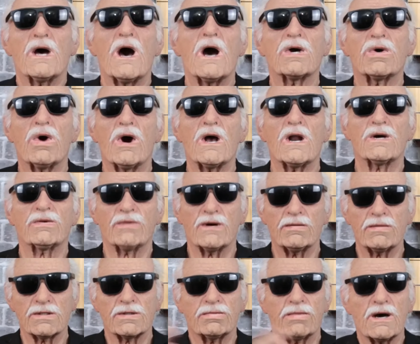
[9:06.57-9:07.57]
Agora
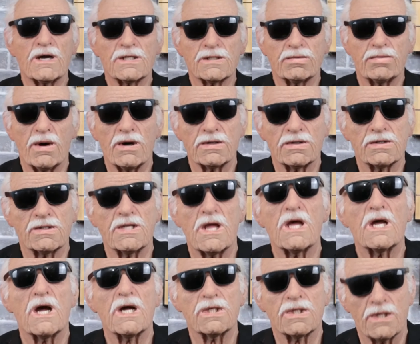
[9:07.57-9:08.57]
vamos para os pontos
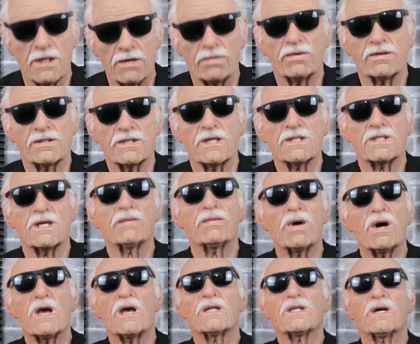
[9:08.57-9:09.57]
negativos dessa
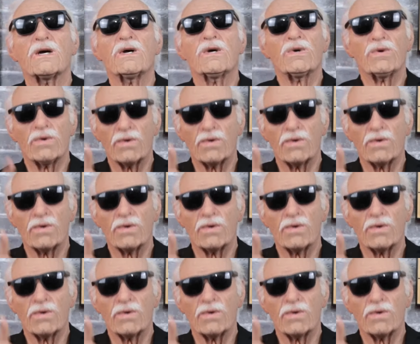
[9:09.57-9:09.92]
moeda.